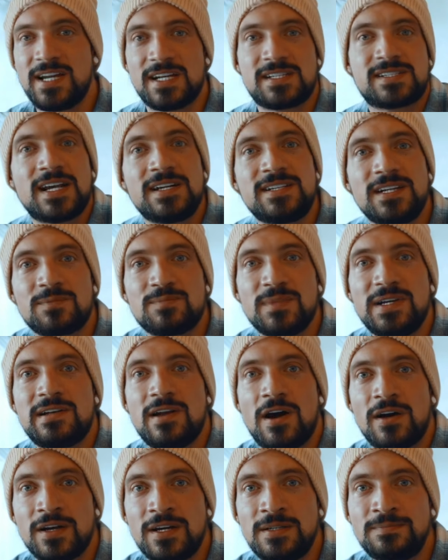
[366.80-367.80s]
der sättigt mich
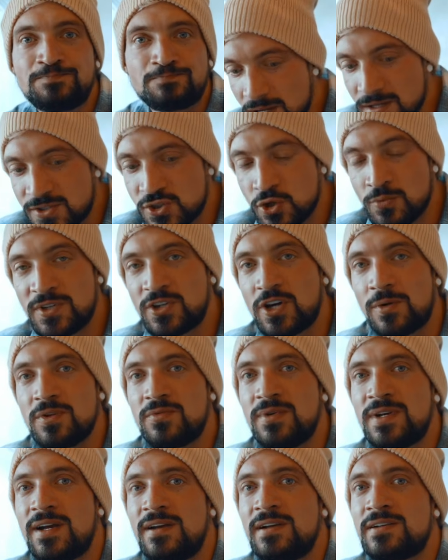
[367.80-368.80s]
lange, somit komme
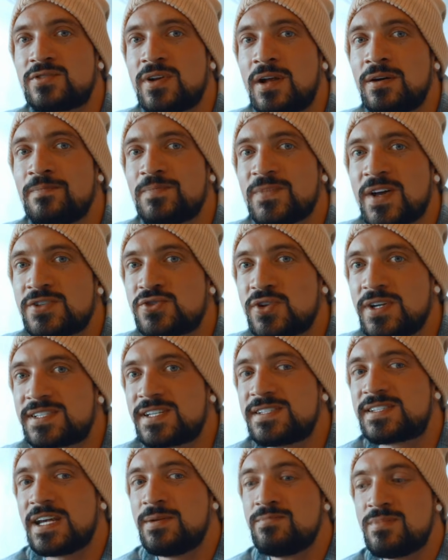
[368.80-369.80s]
ich wieder entlang. Also es
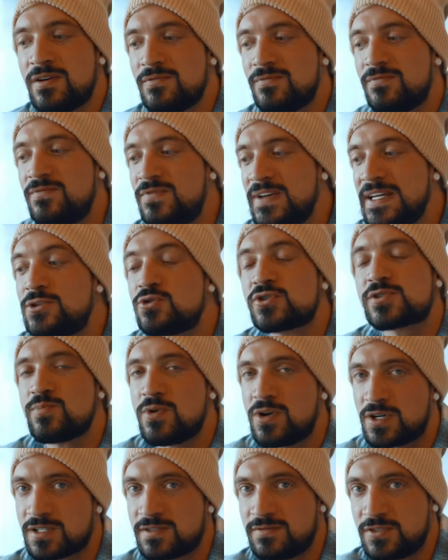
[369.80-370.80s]
ist immer, wie du es
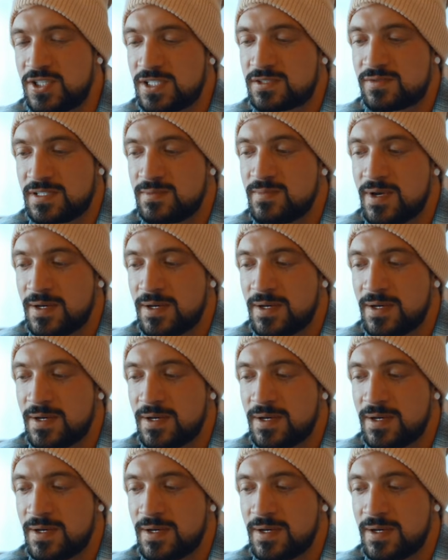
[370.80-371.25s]
machst. Verstehst du, was ich